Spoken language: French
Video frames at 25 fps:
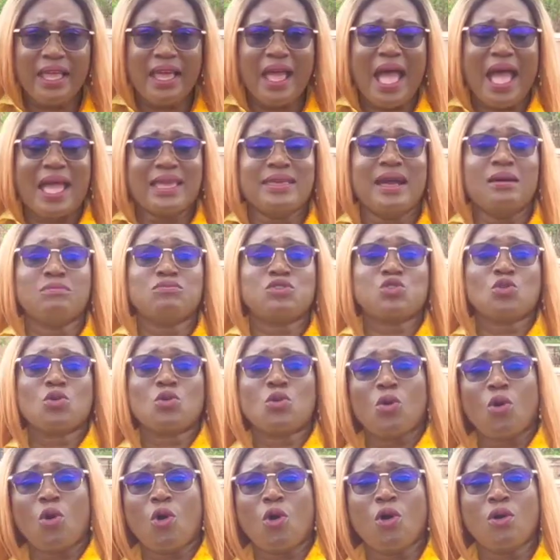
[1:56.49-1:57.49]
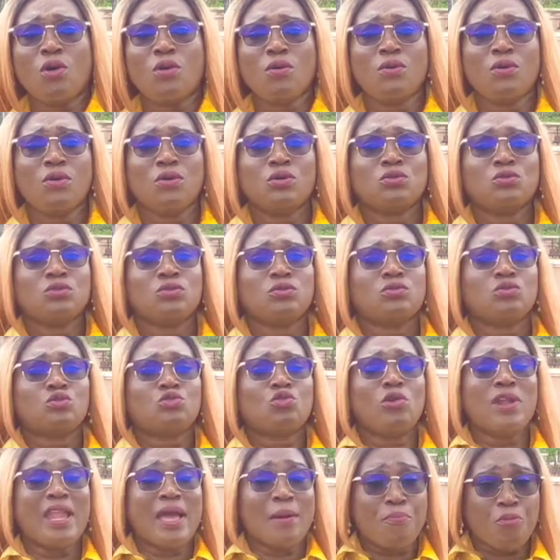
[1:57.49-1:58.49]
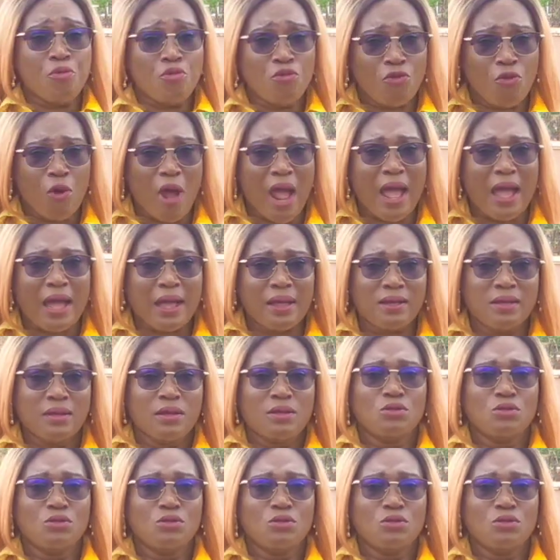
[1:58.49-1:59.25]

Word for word: à Yamsoukro tous les pouvoirs.